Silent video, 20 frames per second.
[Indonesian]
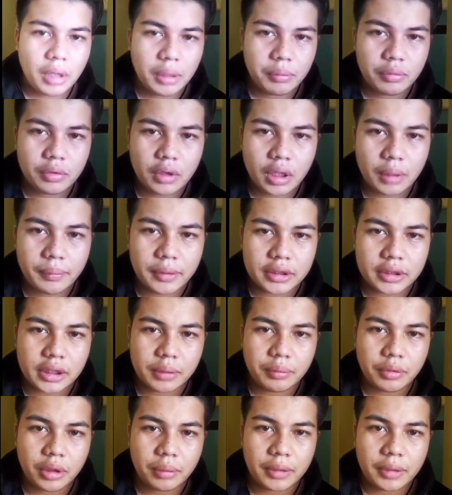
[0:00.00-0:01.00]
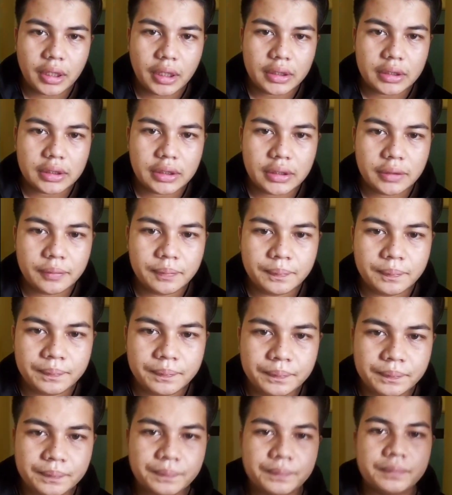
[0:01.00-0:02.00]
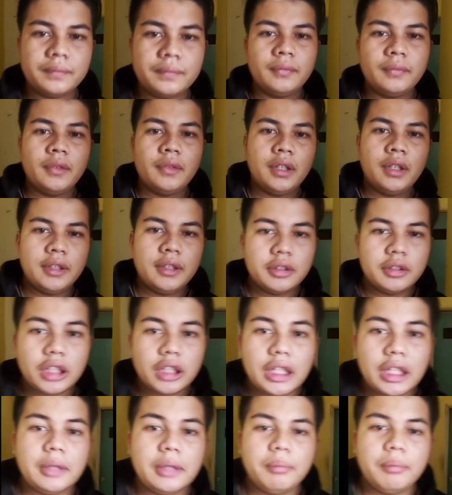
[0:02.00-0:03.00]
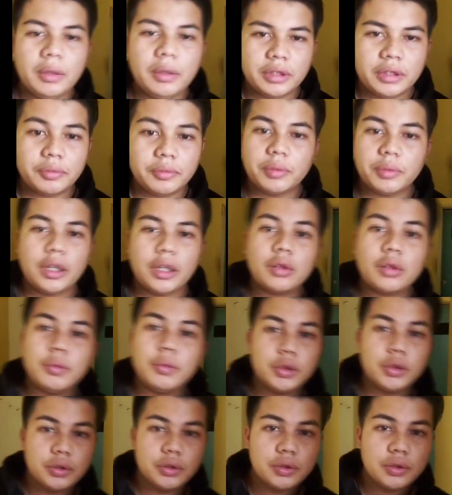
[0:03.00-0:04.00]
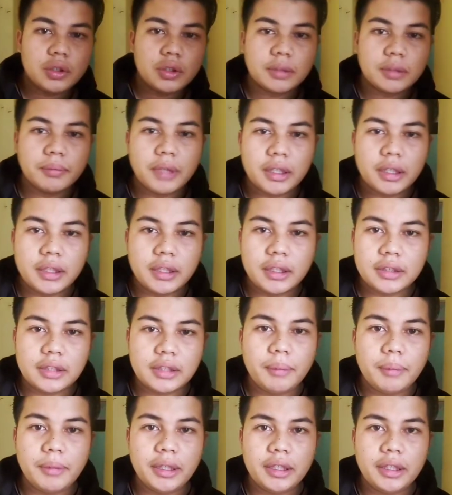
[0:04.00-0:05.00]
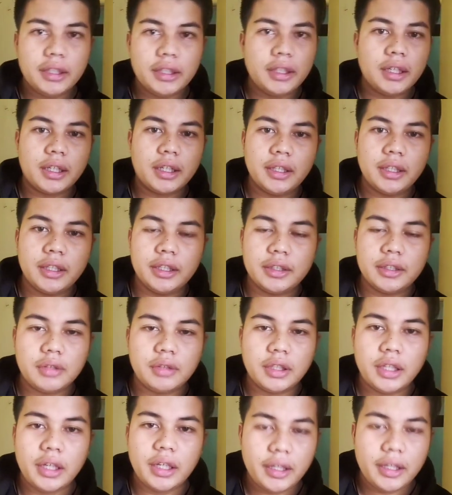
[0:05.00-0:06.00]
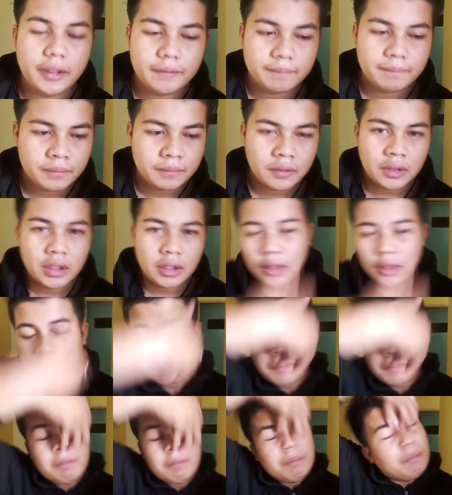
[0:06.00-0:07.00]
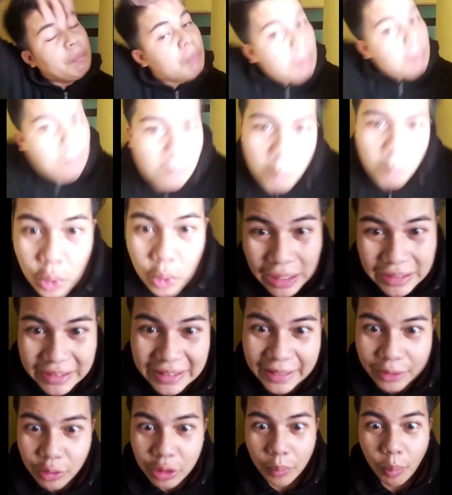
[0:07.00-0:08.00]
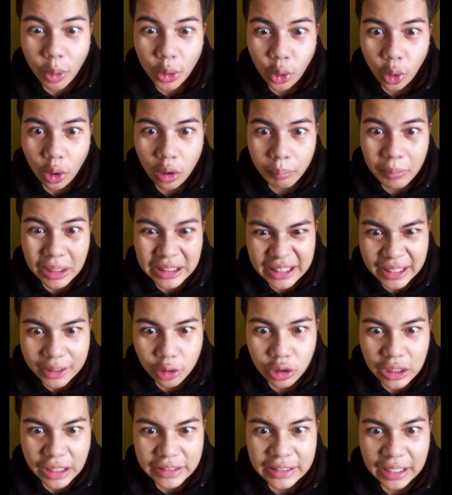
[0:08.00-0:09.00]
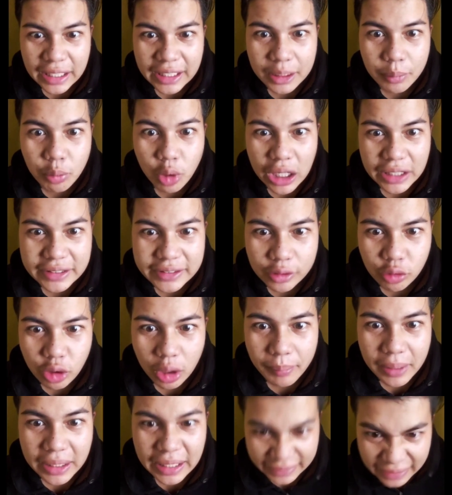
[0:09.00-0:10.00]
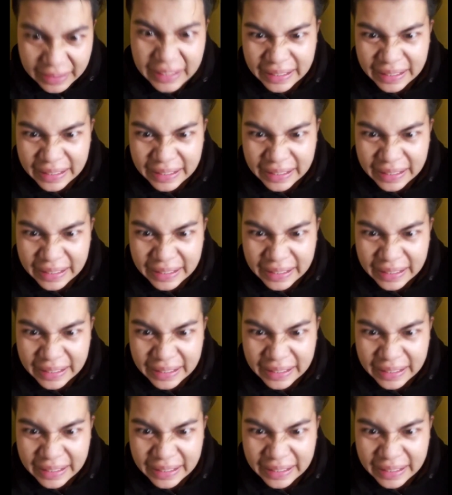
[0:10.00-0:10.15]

Bang muka maslimu yang mana sih? Jadi maaf teman-teman aku mau jujur sebenarnya selama ini yang kalian lihat itu adalah muka asliku nih bodoh. Masa kau nanya lagi muka asliku yang mana?